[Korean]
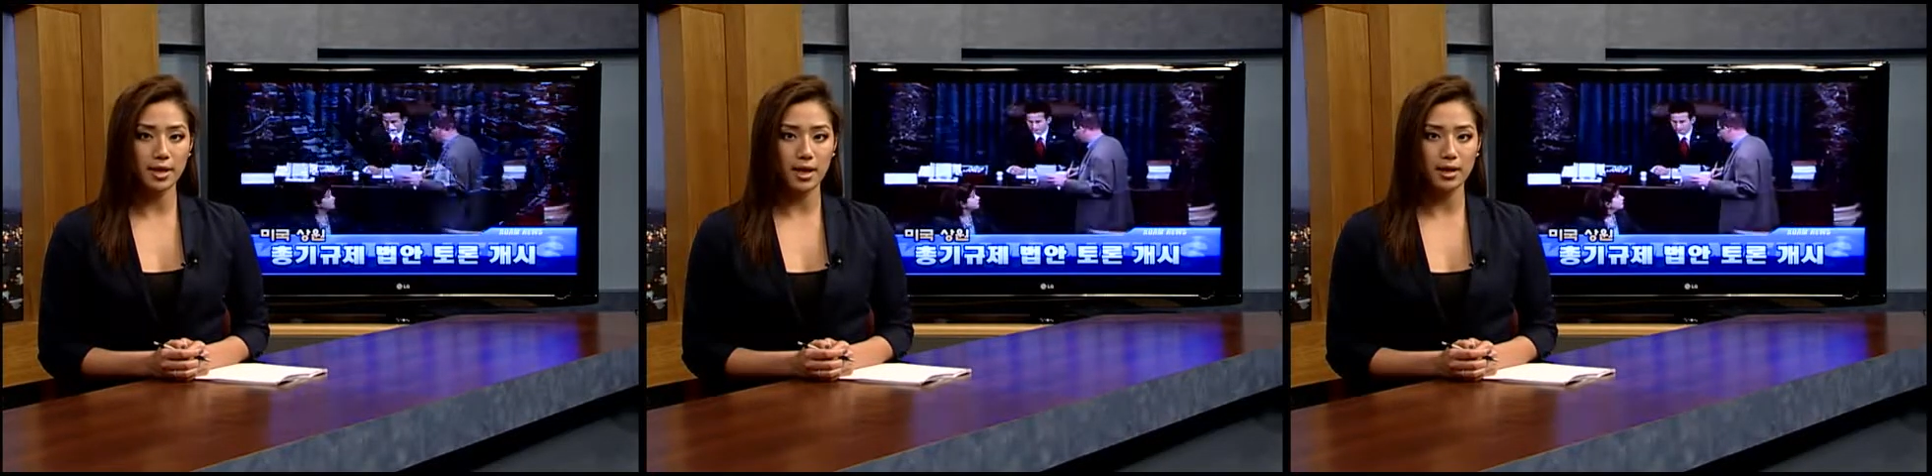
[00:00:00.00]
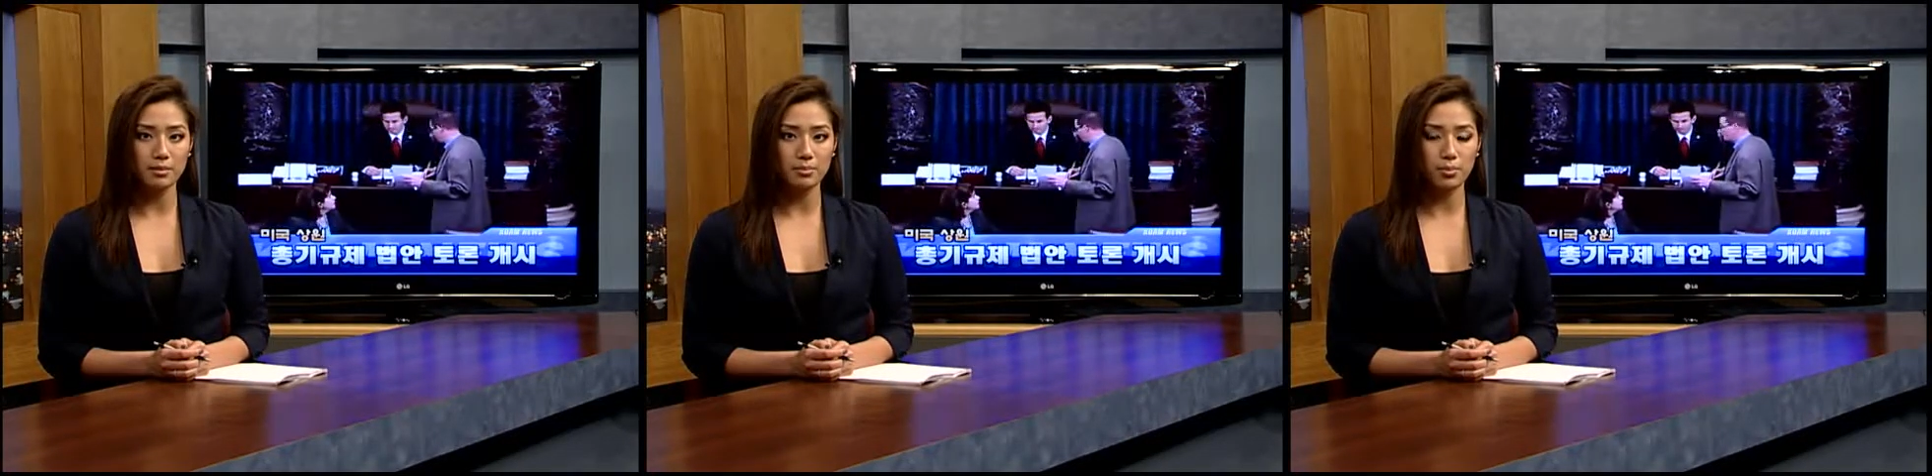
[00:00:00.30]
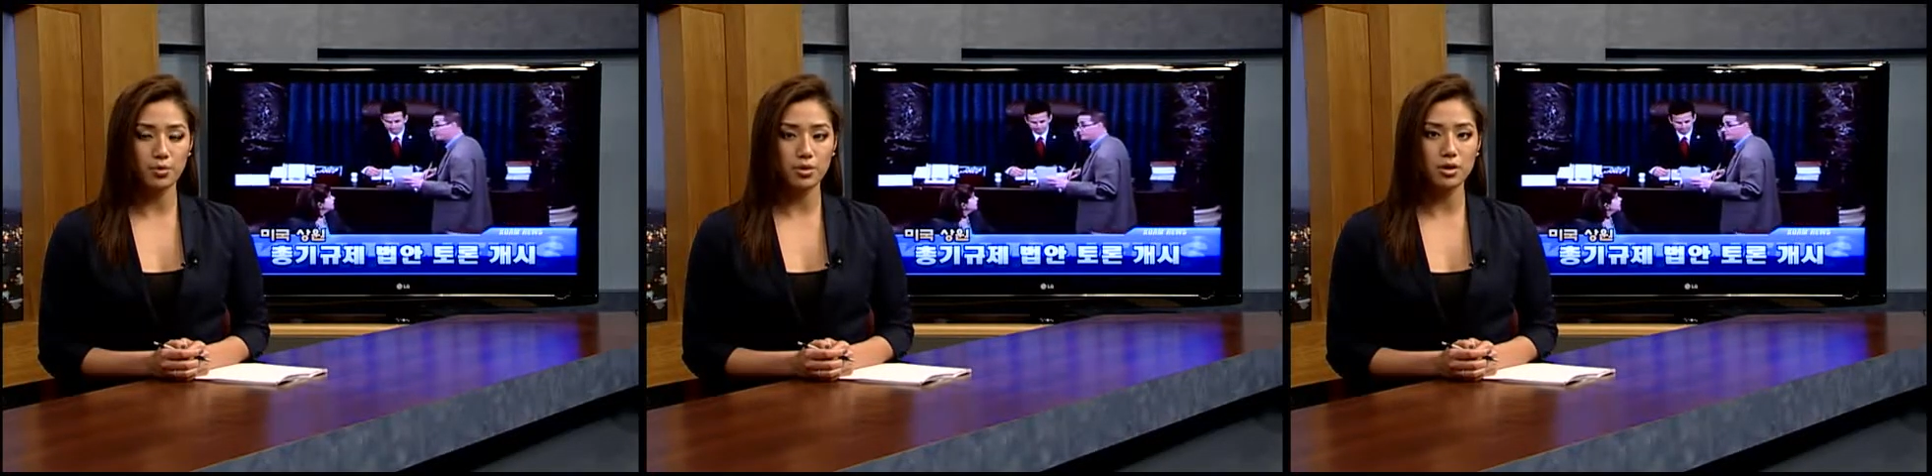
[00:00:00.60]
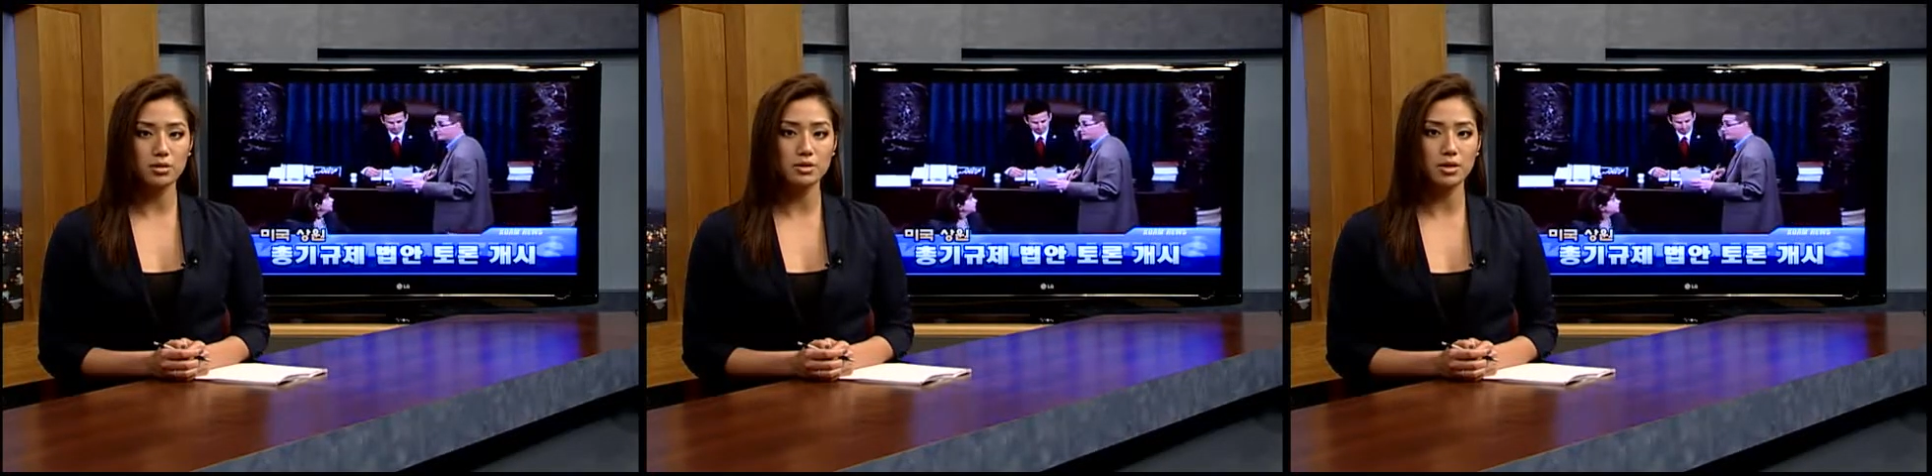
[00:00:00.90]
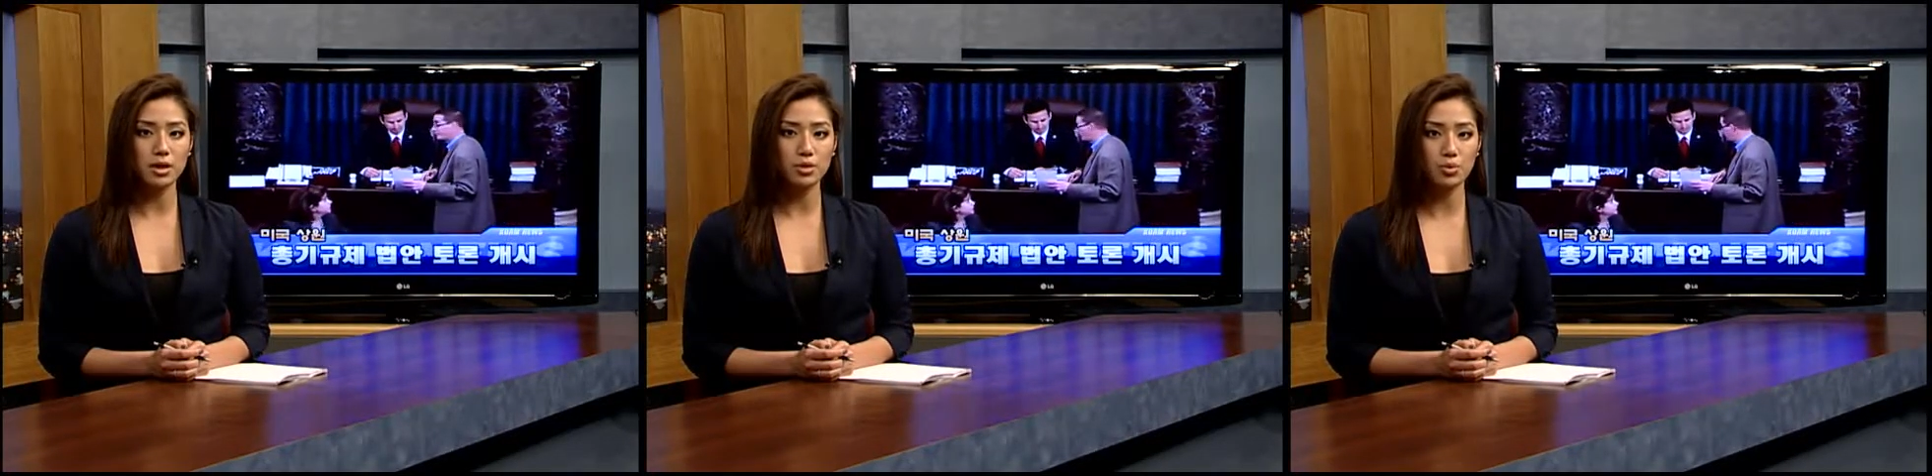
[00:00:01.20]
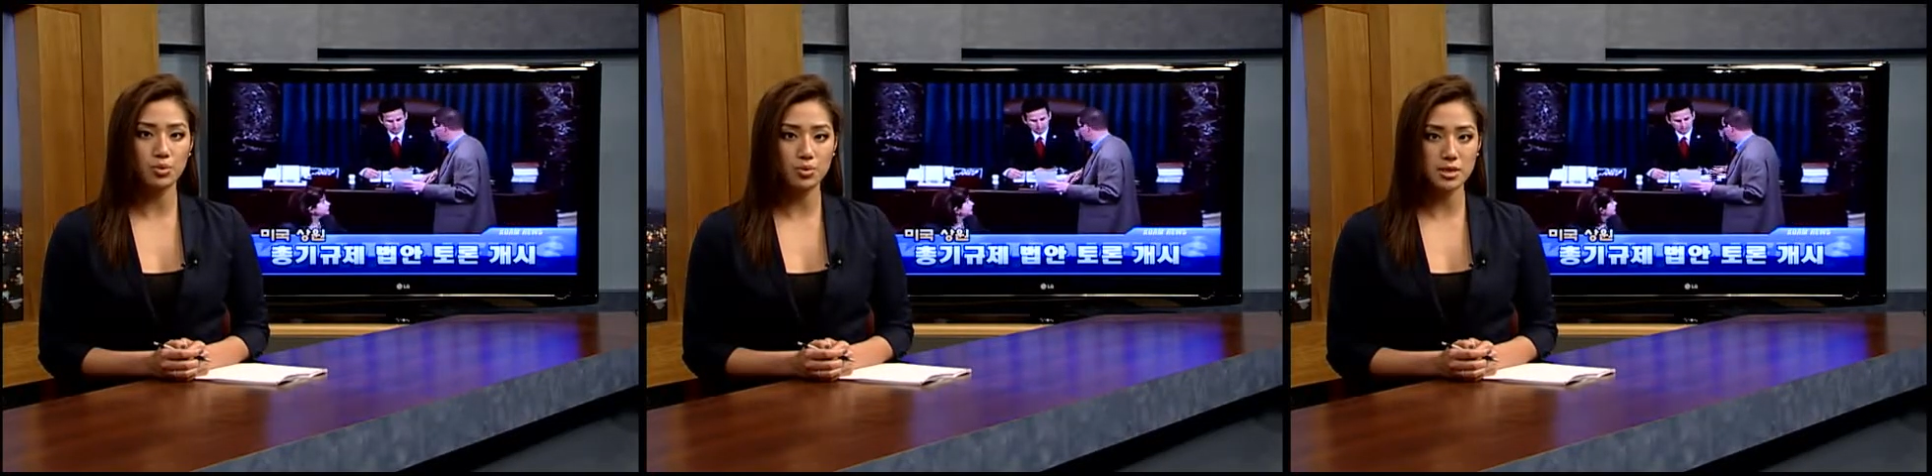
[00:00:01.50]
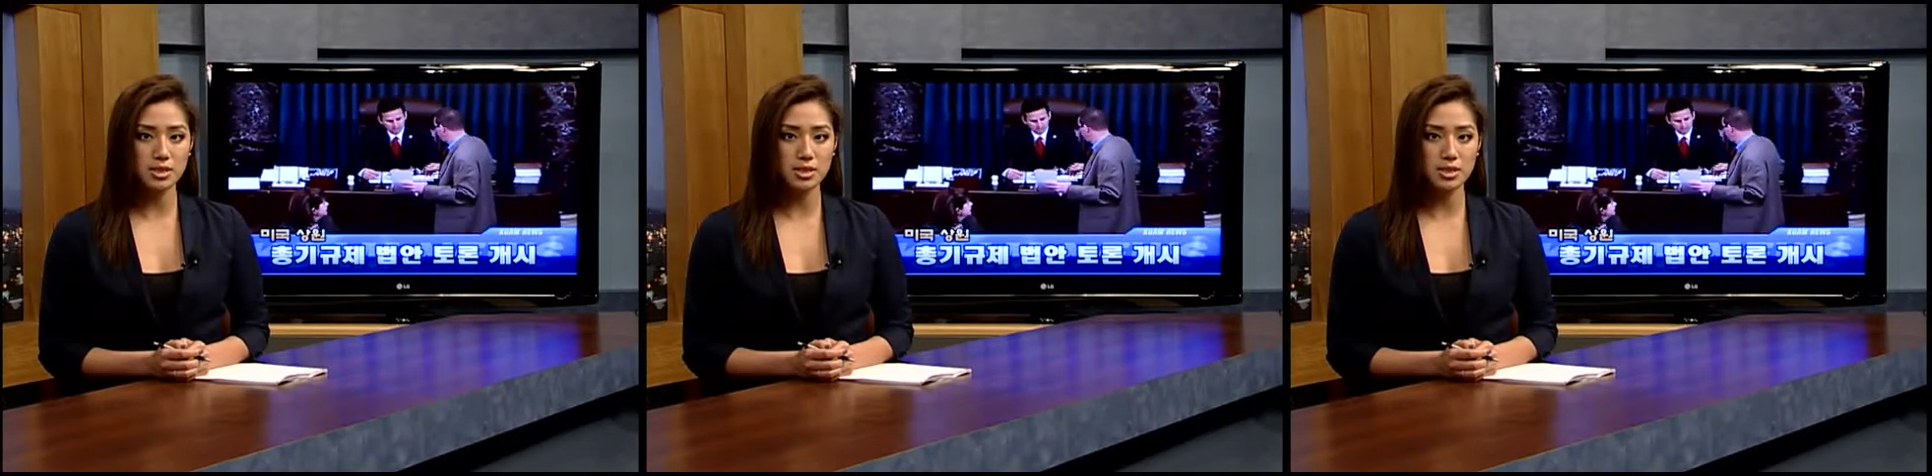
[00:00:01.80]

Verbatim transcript: 대한 본격적인 토론을